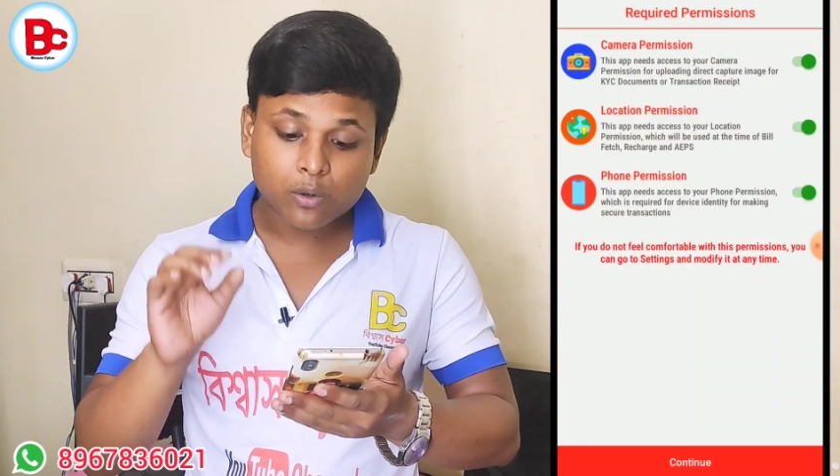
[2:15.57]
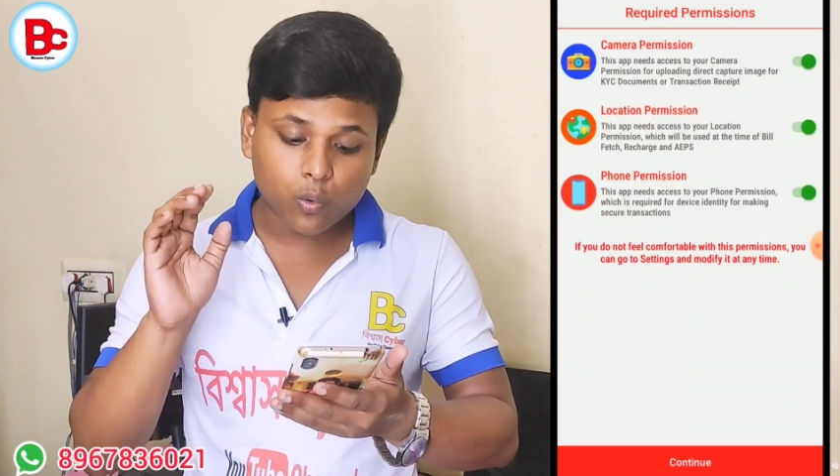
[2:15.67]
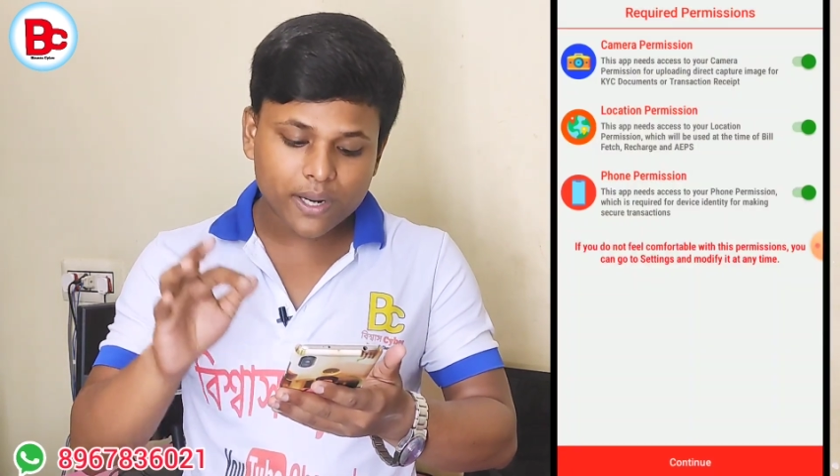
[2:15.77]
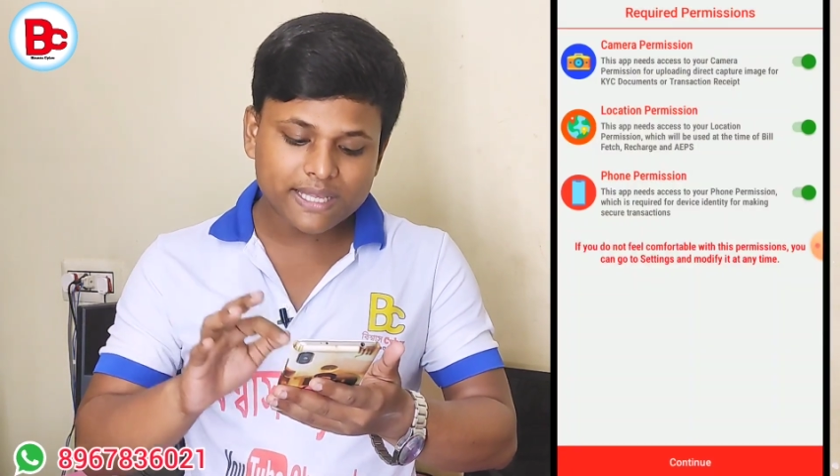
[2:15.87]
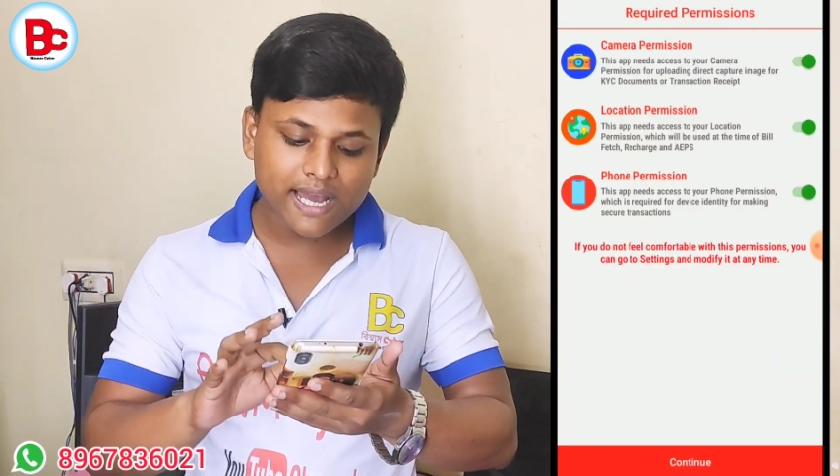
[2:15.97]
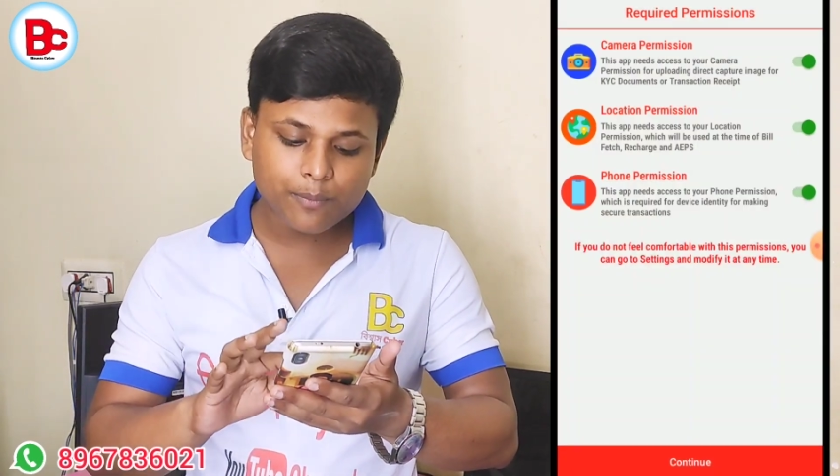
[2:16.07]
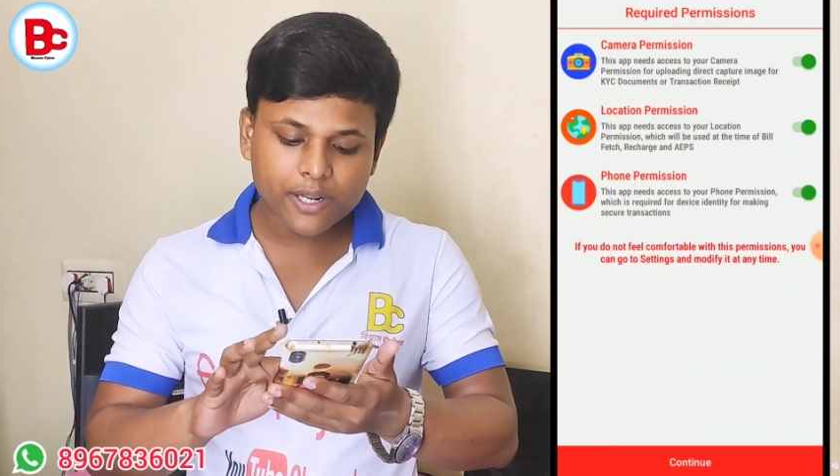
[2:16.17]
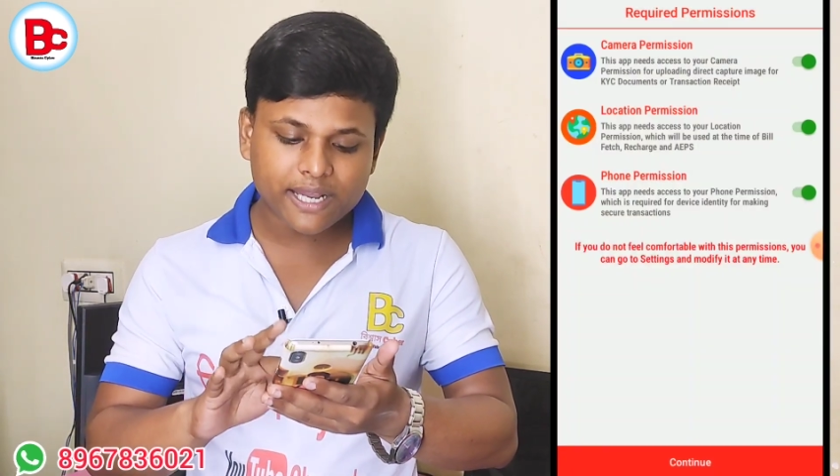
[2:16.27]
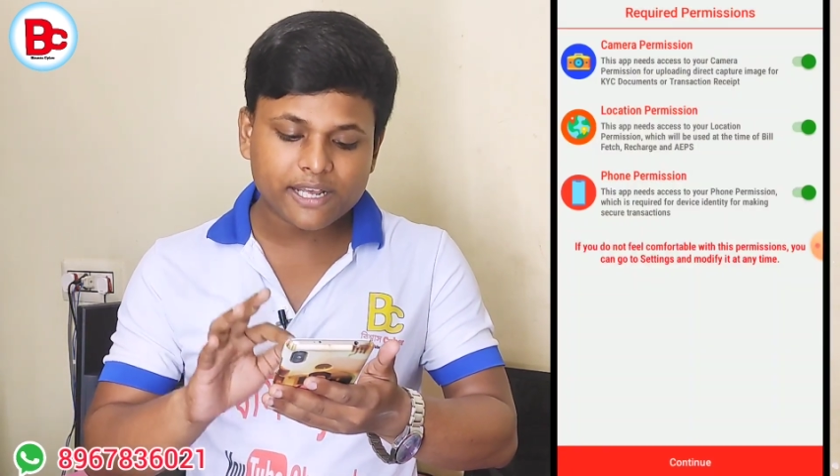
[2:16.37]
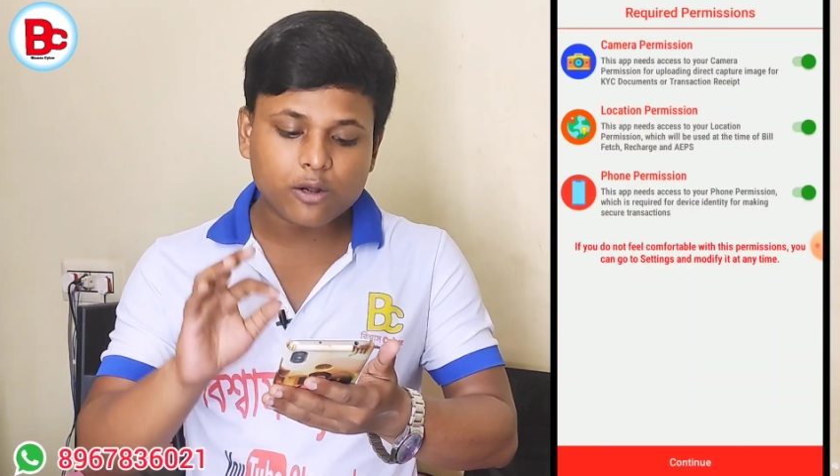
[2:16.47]
করে দেওয়ার পর
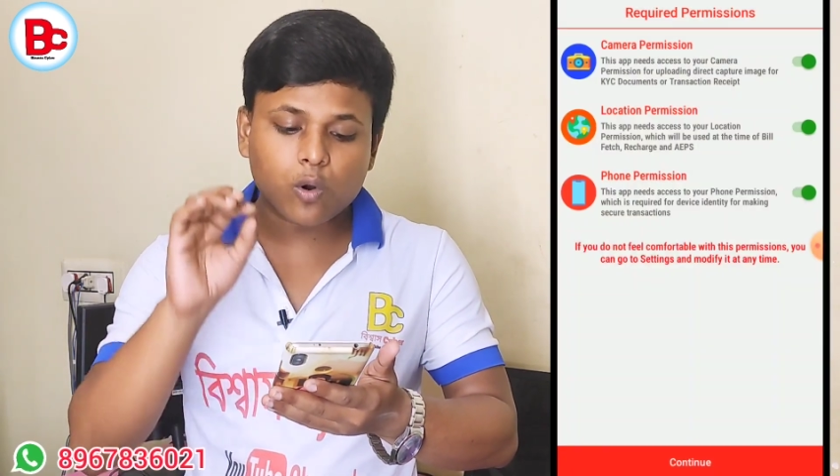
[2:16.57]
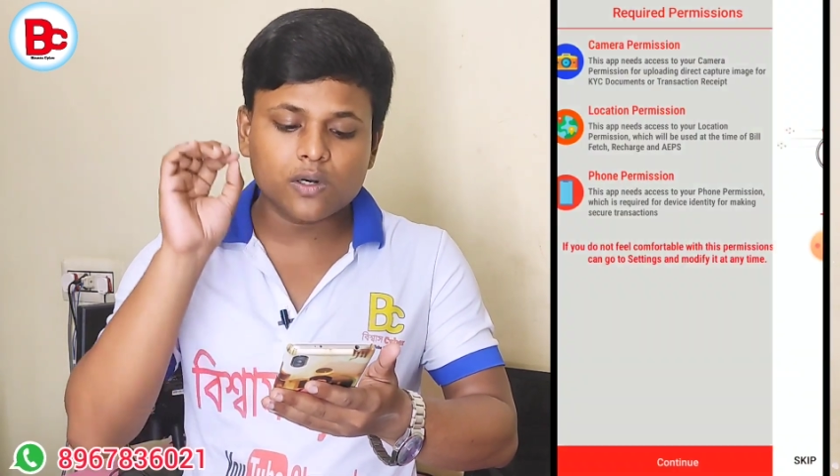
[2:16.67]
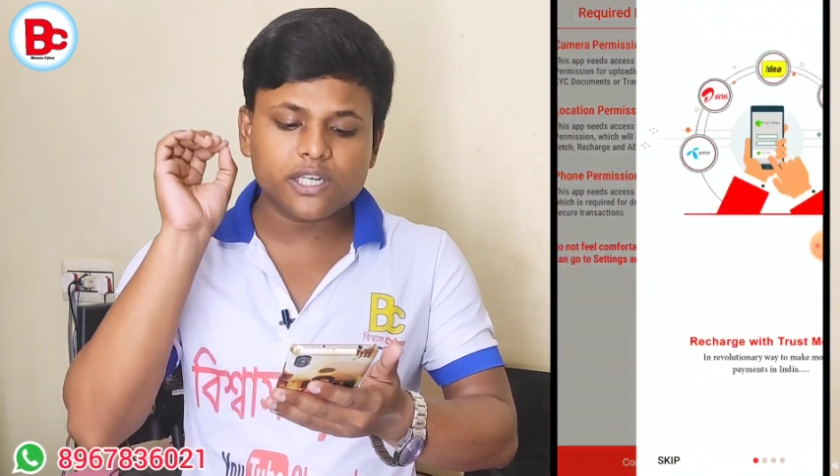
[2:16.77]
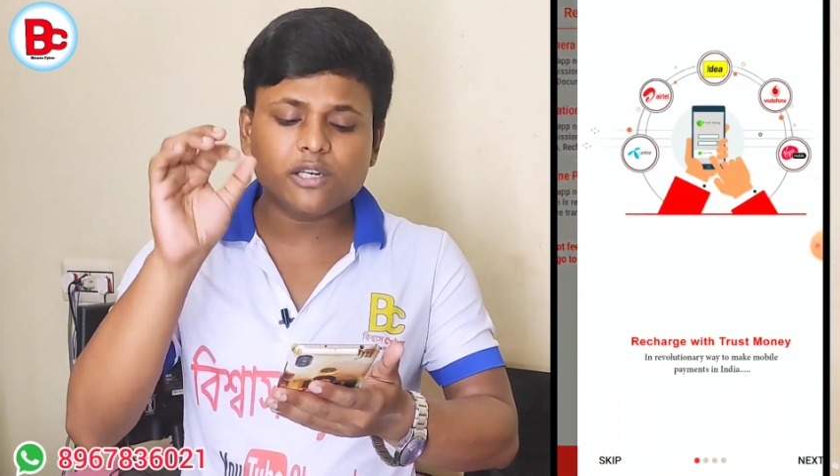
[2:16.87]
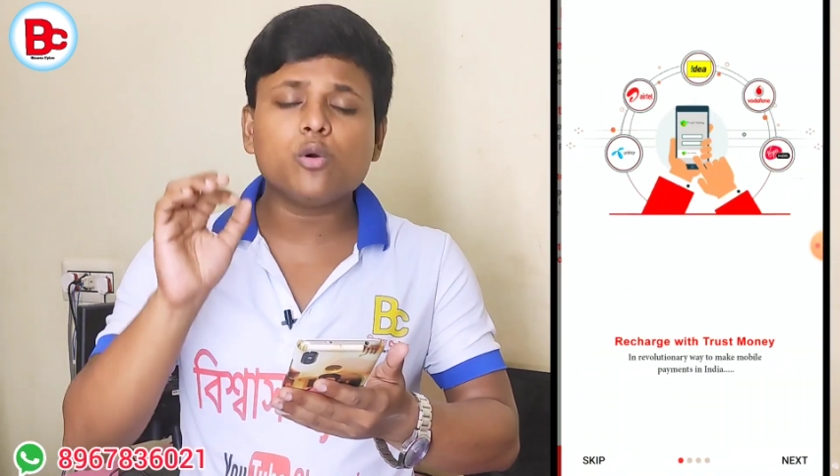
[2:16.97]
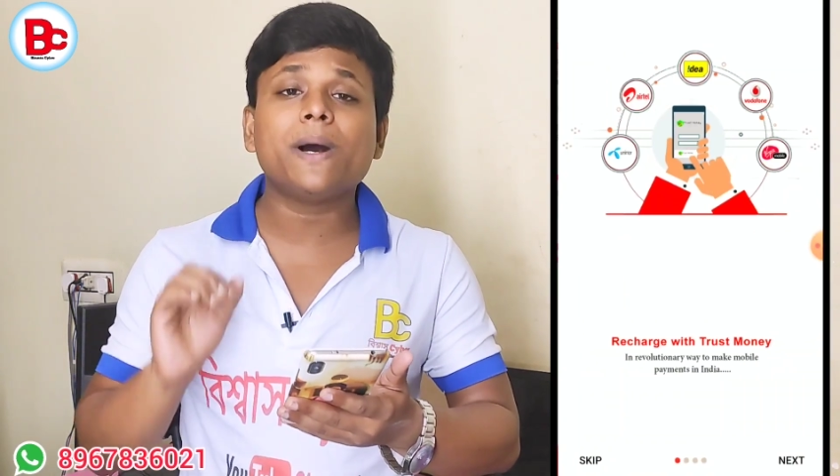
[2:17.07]
এখানে কন্টিনিউ